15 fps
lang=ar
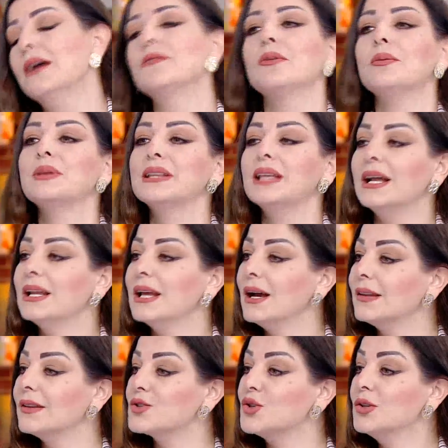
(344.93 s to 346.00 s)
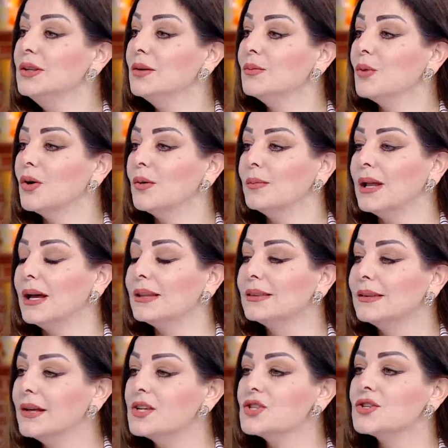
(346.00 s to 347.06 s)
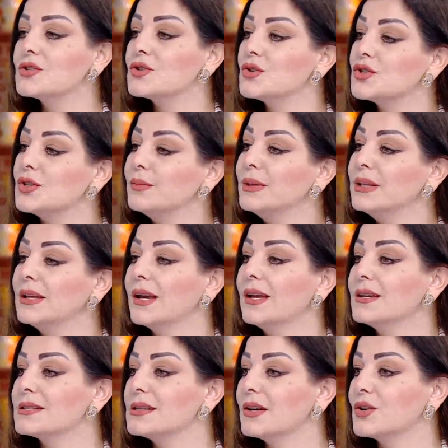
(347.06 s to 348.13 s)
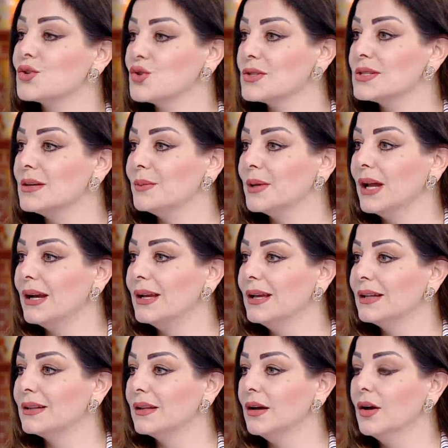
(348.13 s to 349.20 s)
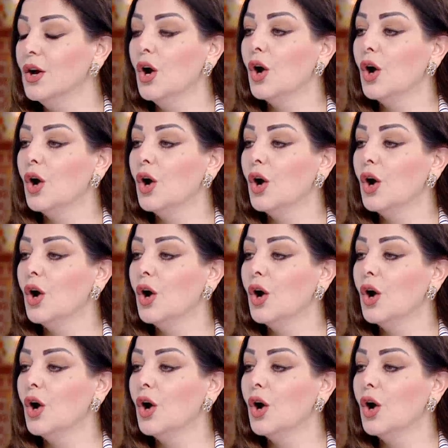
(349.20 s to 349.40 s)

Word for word: فبالتالي هذا جدا مهم لهالدرجه السوشيال ميديا هي صارت جزء من حياتنا